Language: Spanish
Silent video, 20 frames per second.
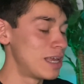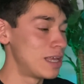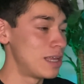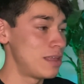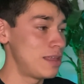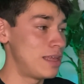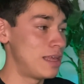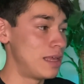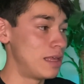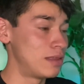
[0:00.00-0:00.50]

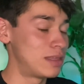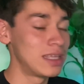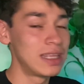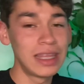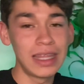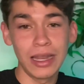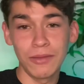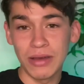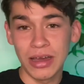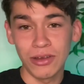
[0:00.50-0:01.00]
Eh, tienen
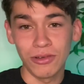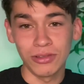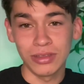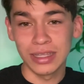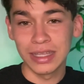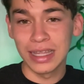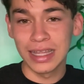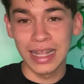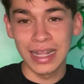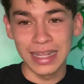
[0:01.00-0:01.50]
el varo,
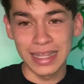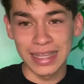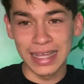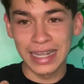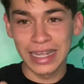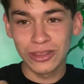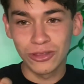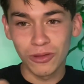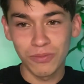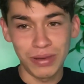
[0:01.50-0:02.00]
tienen el
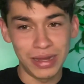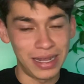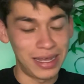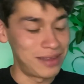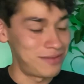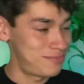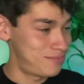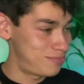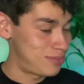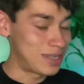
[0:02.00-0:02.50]
dinerito para,
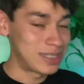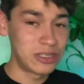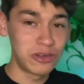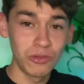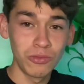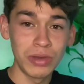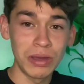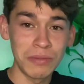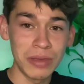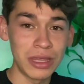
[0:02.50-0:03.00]
para hacer un
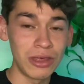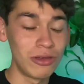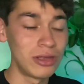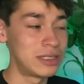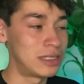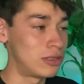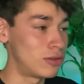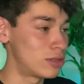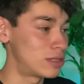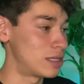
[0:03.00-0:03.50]
buen video y se
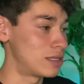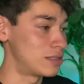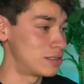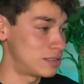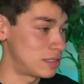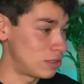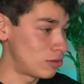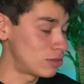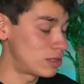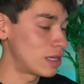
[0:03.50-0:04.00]
nota, se
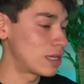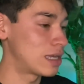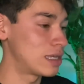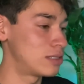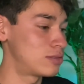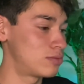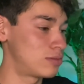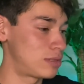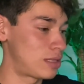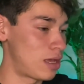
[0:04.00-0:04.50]
nota que
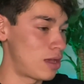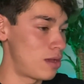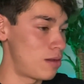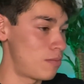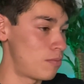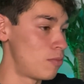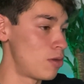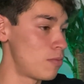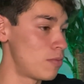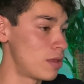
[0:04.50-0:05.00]
está
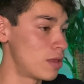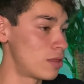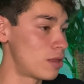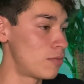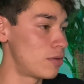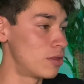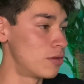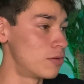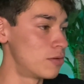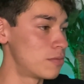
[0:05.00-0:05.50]
muy bien el
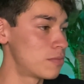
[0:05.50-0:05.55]
video.